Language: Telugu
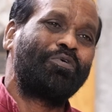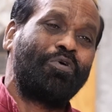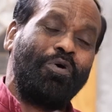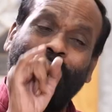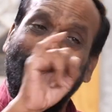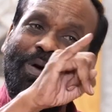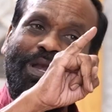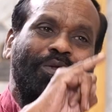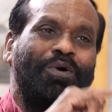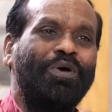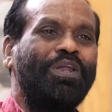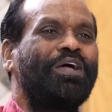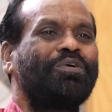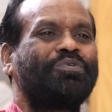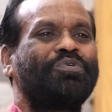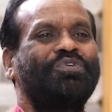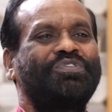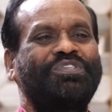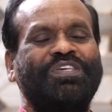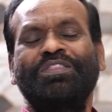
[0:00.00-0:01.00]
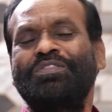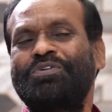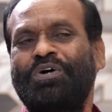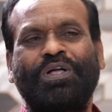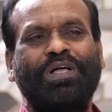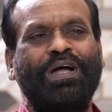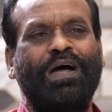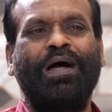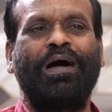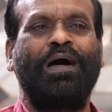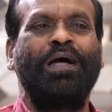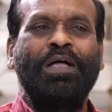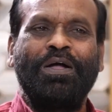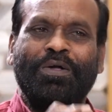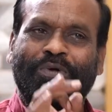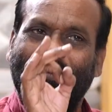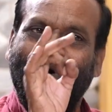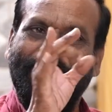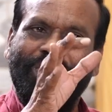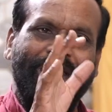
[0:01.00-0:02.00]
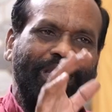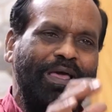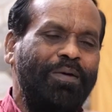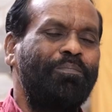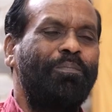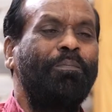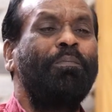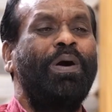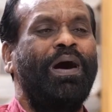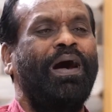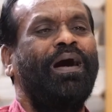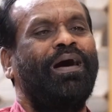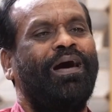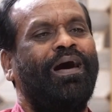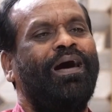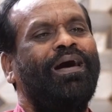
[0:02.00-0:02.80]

కొమ్మల్లోన కూసిందొక్క కోయిలమ్మా